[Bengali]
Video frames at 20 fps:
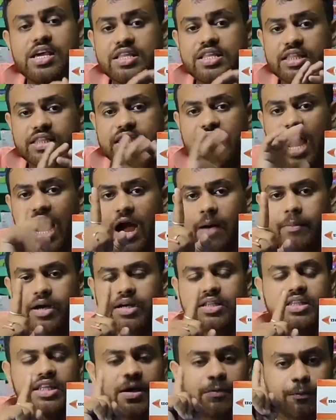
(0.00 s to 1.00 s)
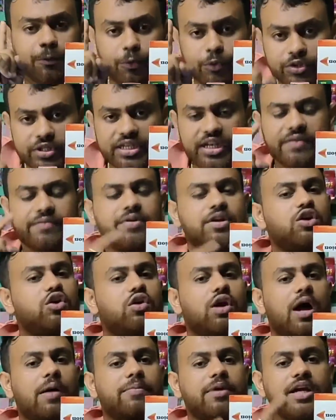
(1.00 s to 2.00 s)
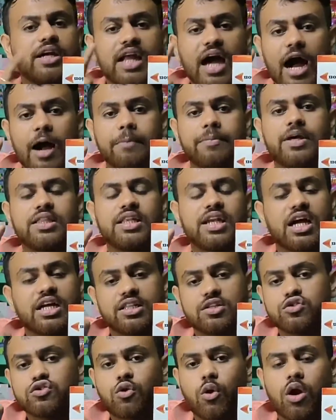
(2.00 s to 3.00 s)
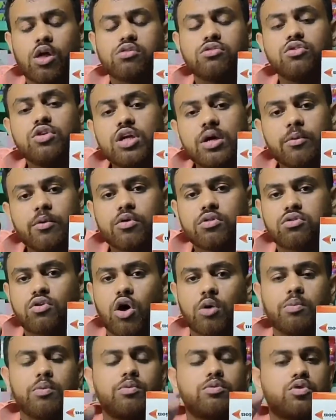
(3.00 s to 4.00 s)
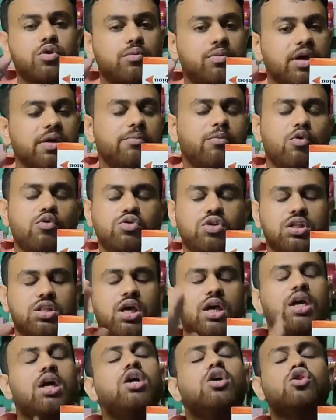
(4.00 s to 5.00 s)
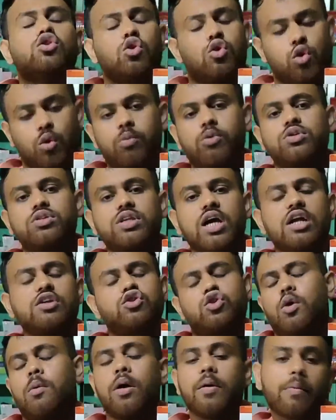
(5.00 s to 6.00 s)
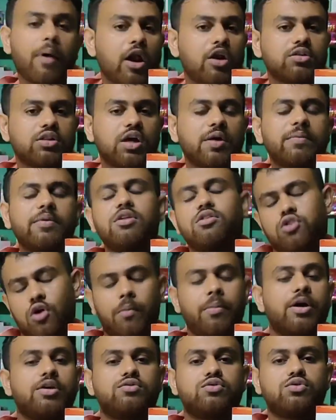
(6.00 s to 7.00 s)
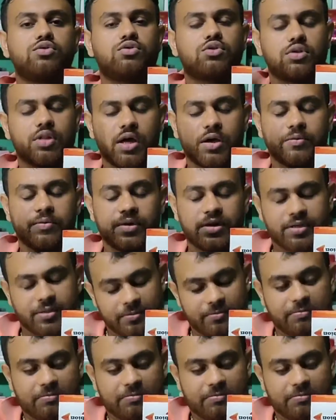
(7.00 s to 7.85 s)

যাতে আমার দেওয়া প্রতিটা ভিডিওর আপডেট আপনাদের কাছে সরাসরি এবং সর্বপ্রথম গিয়ে পৌঁছে যায় তো নমস্কার সবাই ভালো থাকবেন সবাই সুস্থ থাকবেন